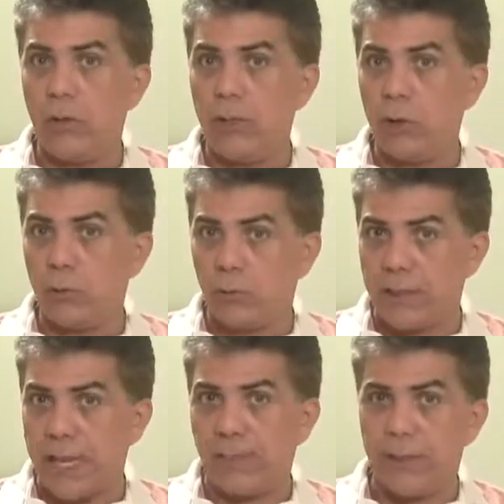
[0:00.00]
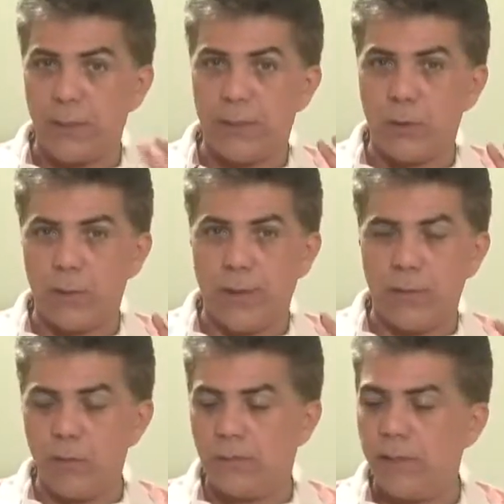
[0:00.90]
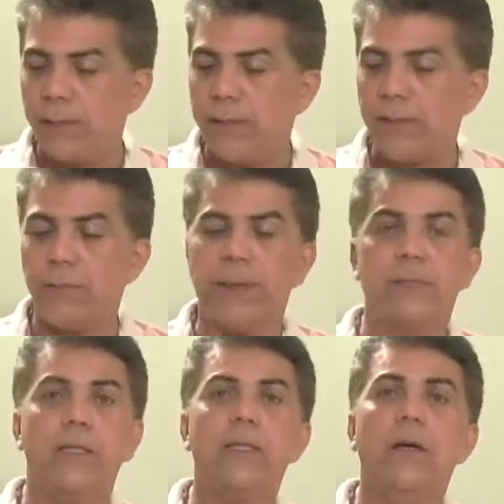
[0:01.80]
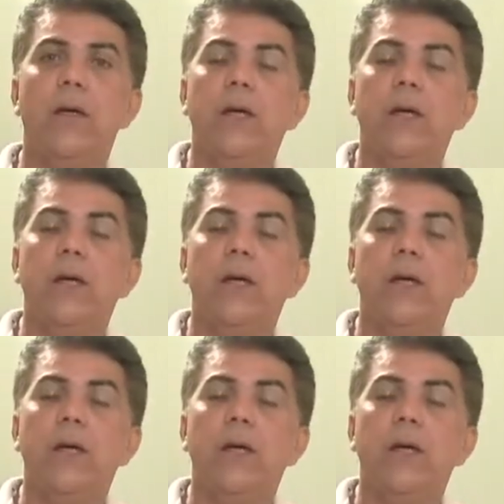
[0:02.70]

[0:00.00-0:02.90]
escutar, porque as pessoas perguntam, vira e estão perguntando.